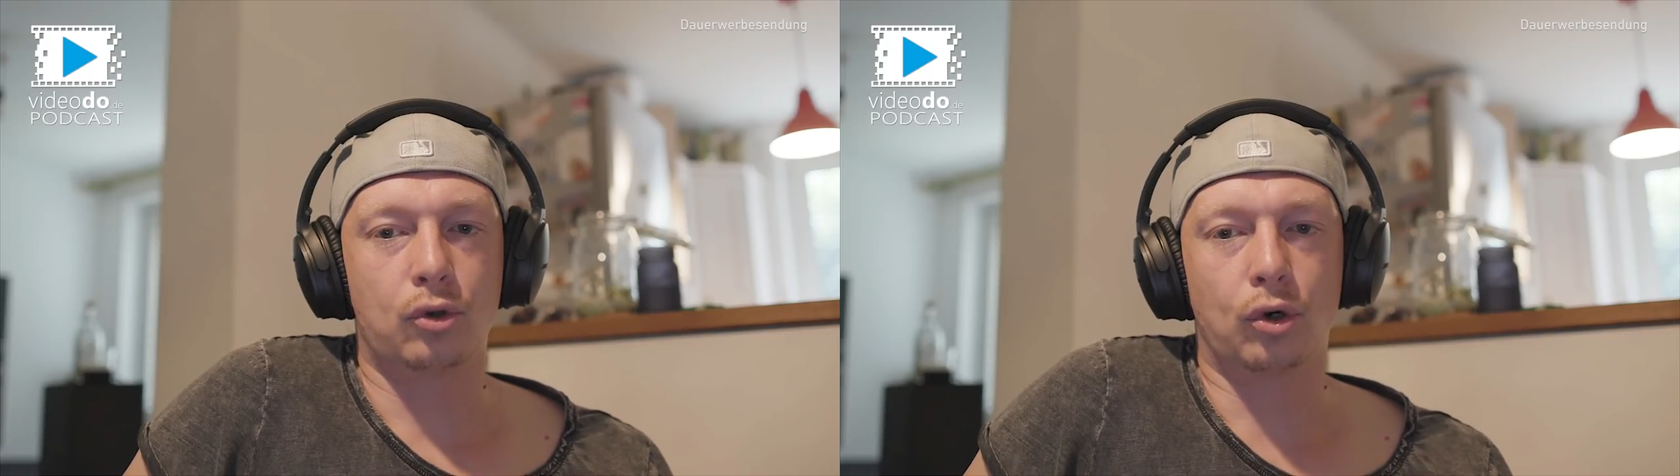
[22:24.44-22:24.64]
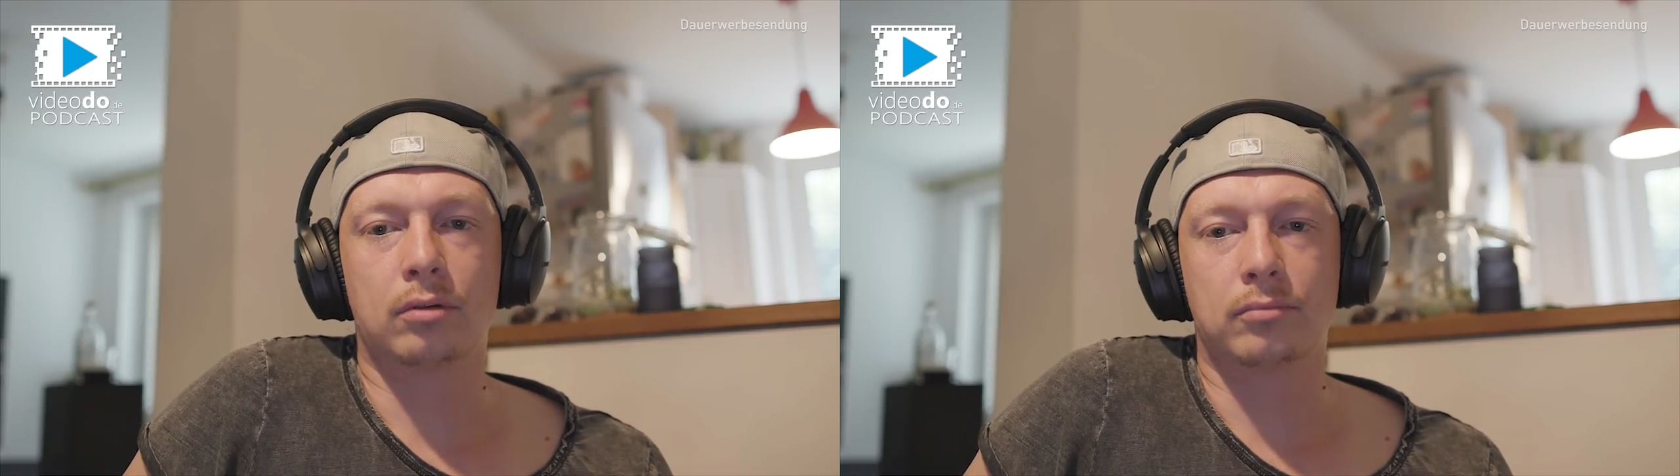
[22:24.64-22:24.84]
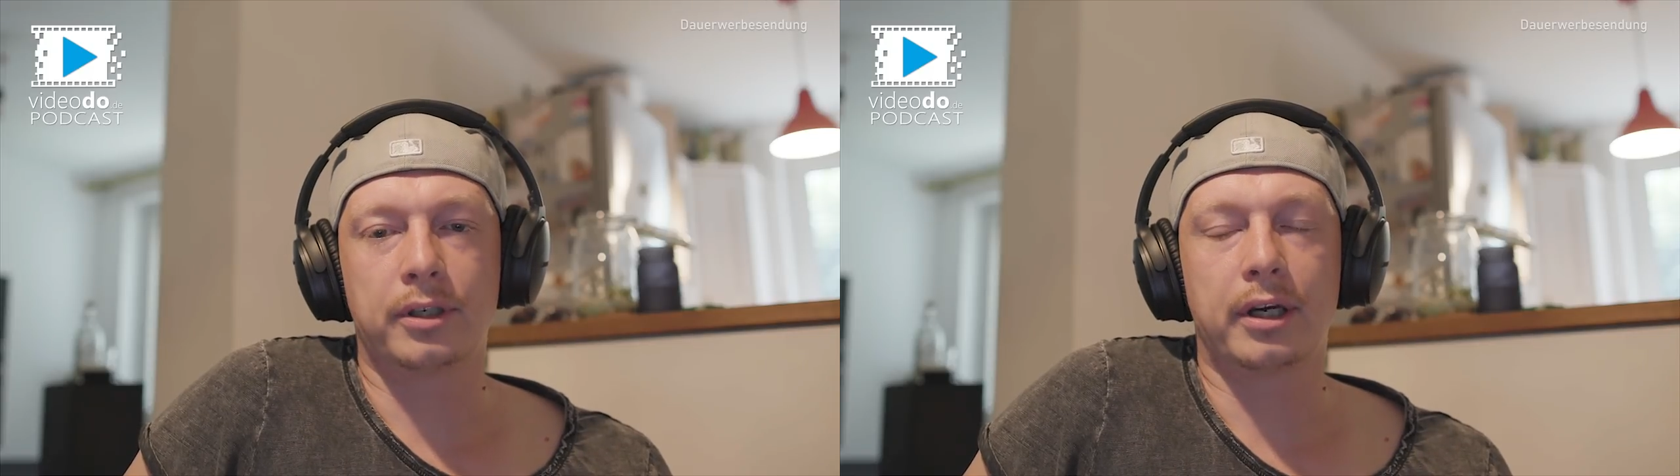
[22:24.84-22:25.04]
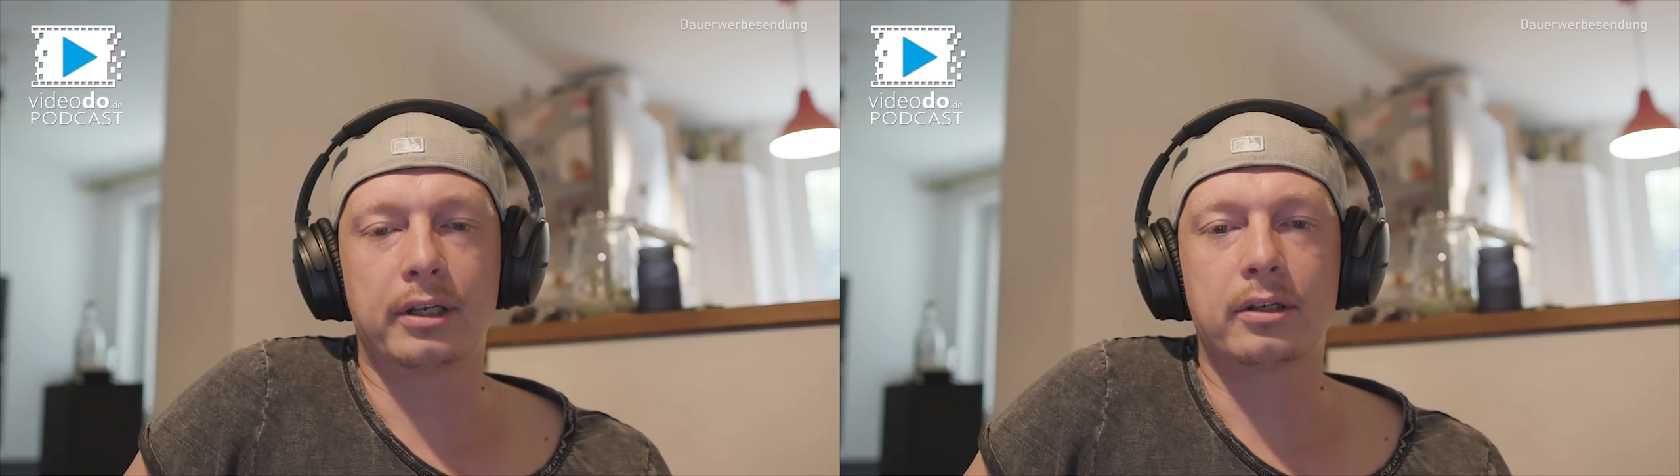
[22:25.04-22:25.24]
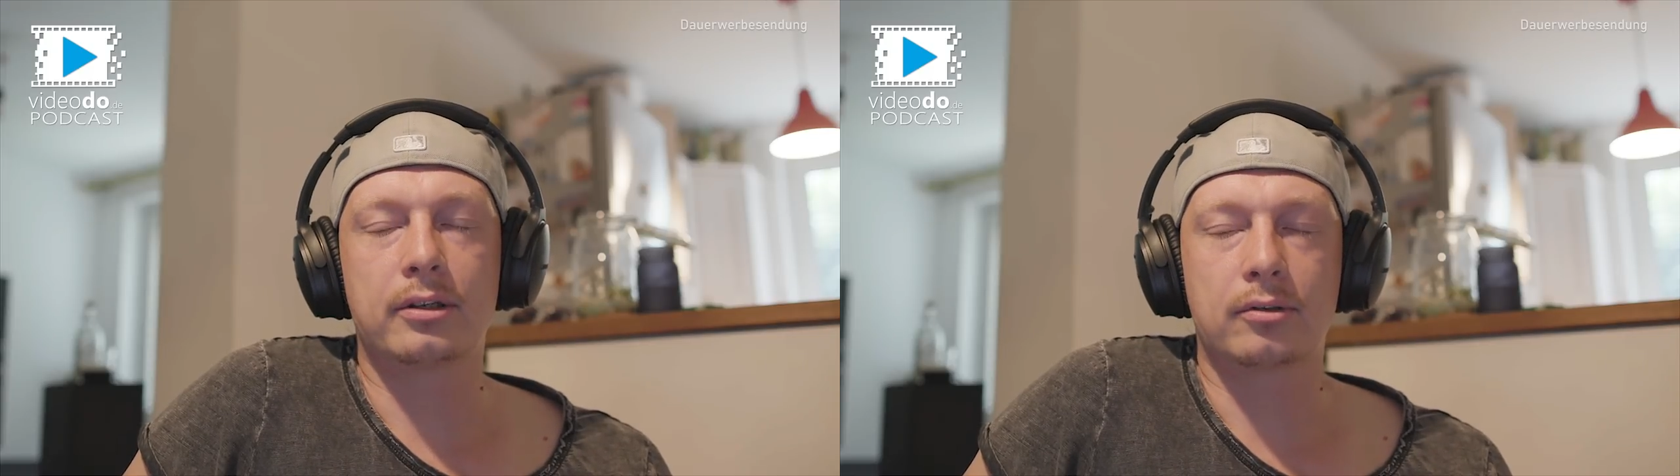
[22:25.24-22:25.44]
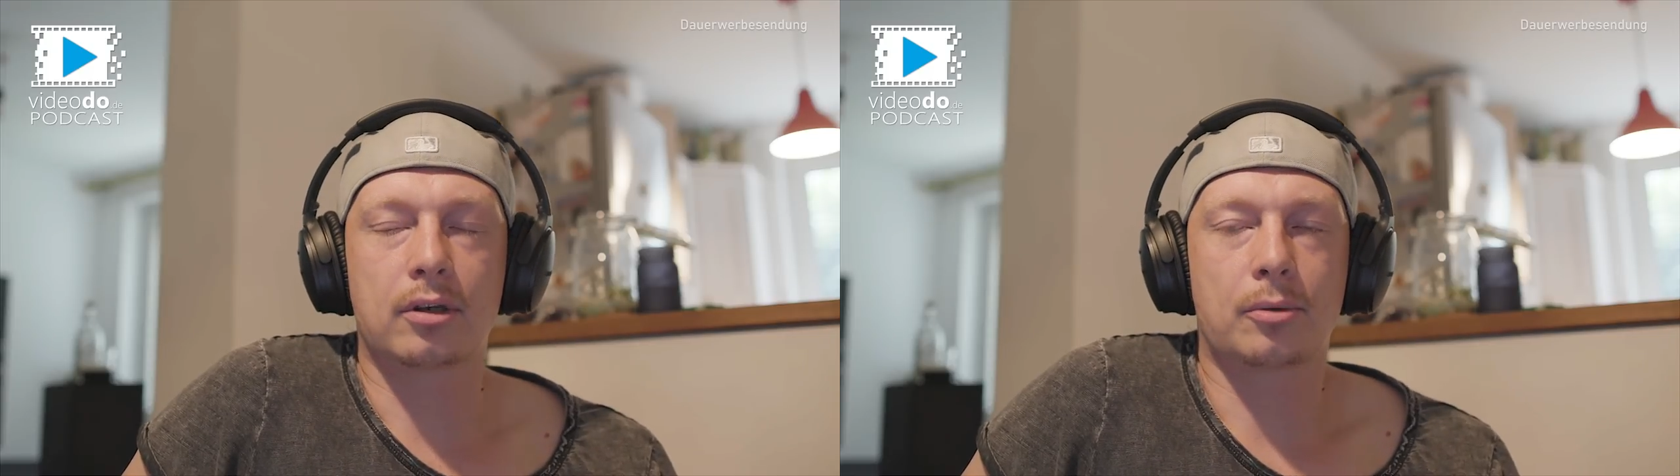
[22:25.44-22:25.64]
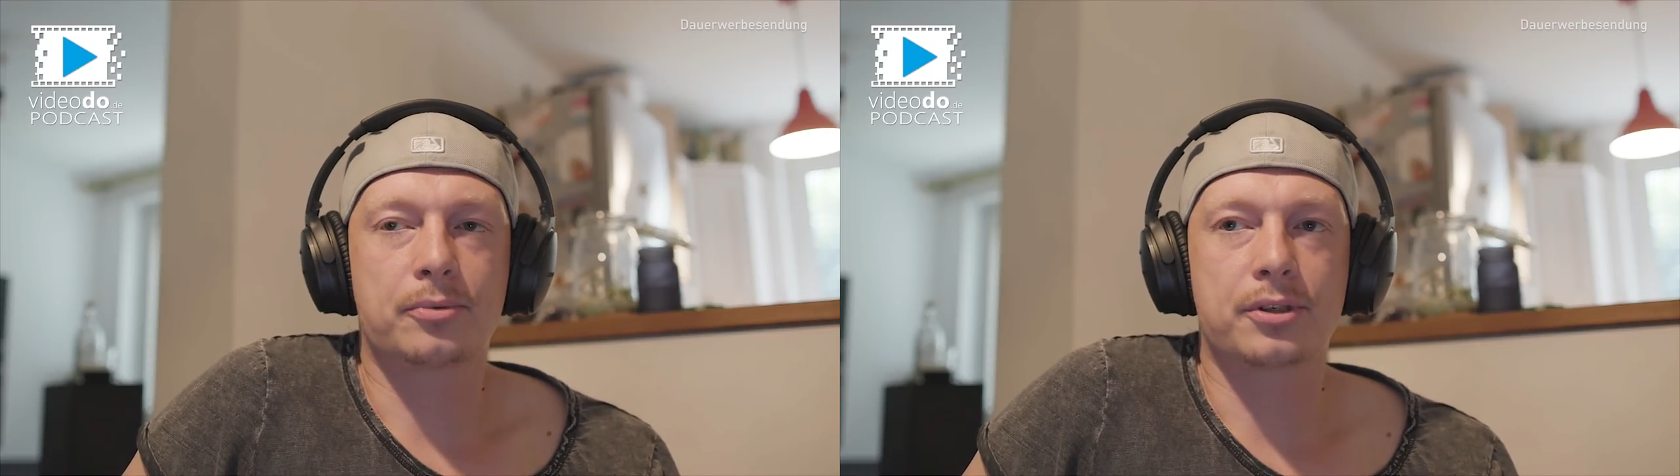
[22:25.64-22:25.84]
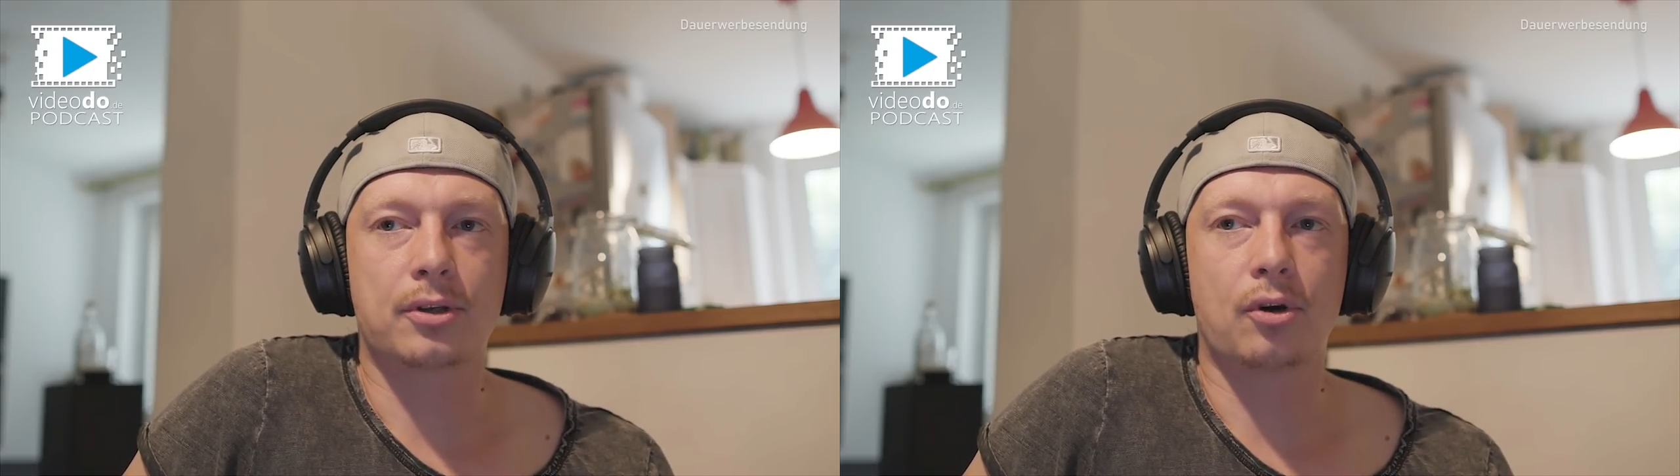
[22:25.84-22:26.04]
Ja, in der Regel, ich
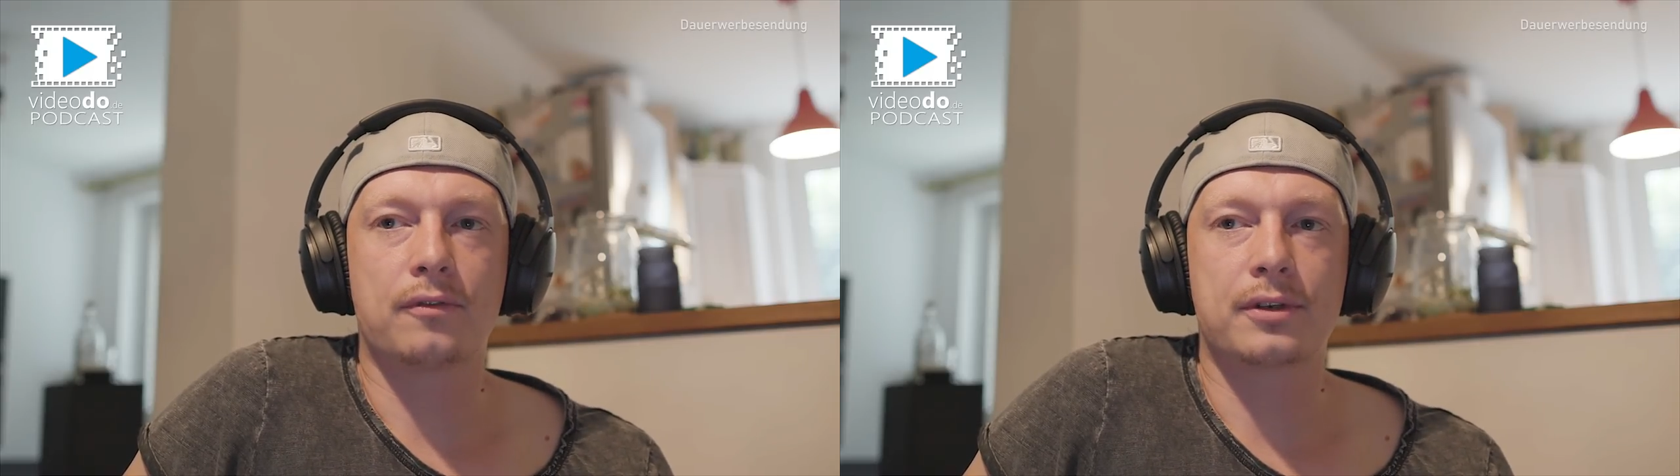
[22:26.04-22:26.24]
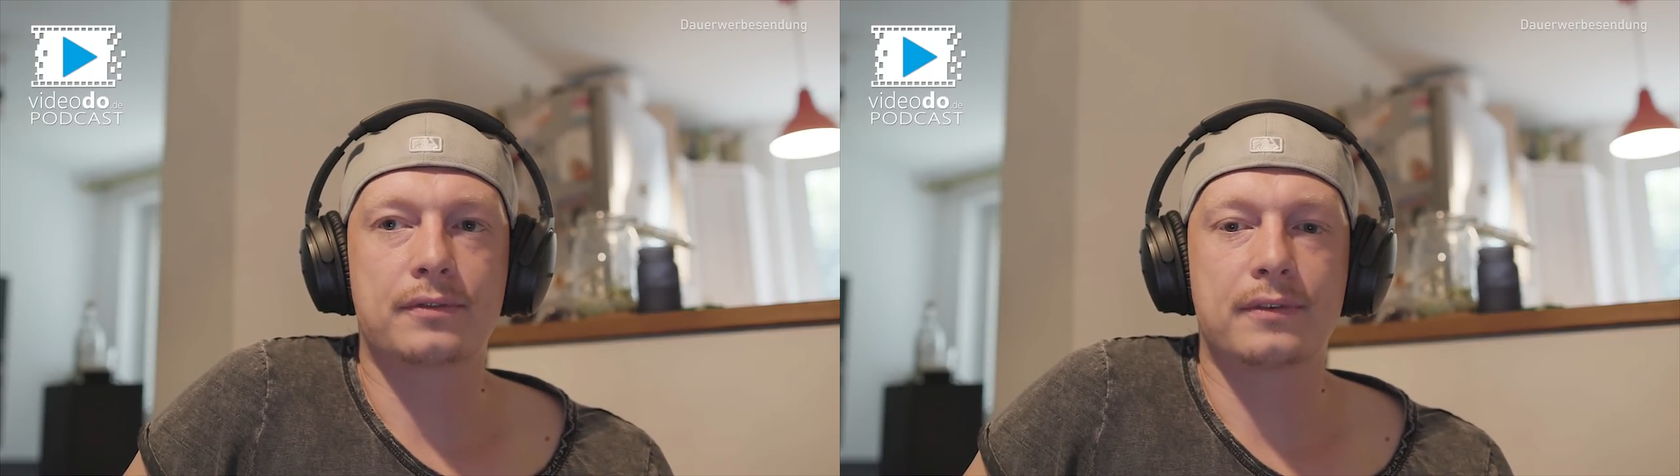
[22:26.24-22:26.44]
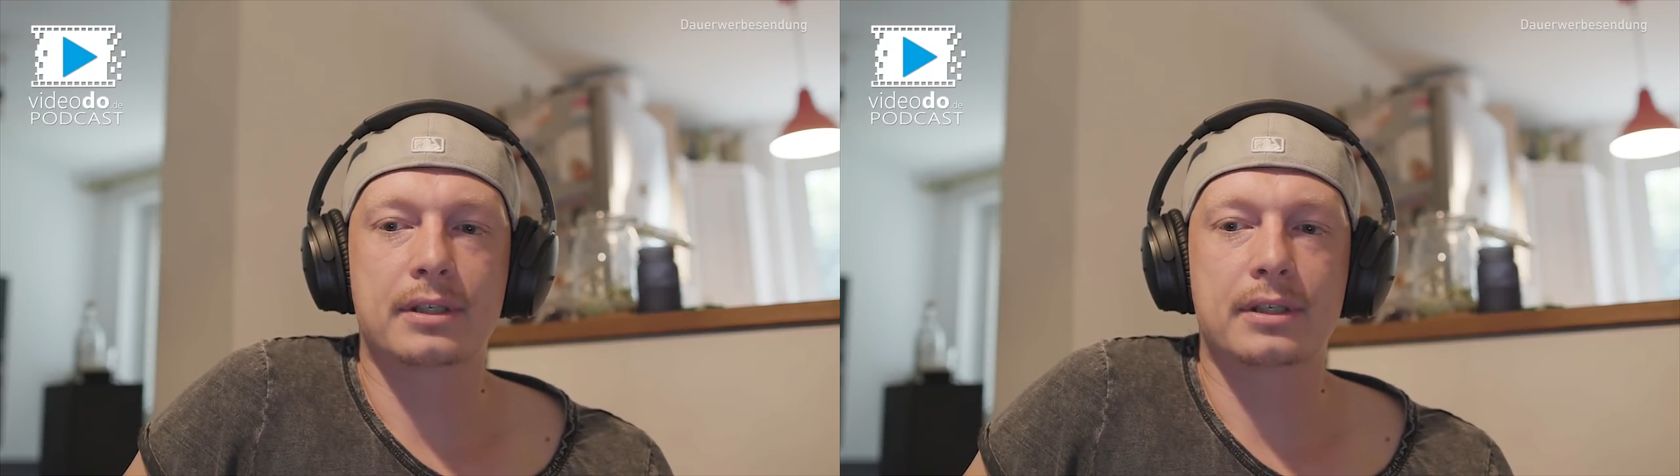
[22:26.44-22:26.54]
glaube, das ist auch was,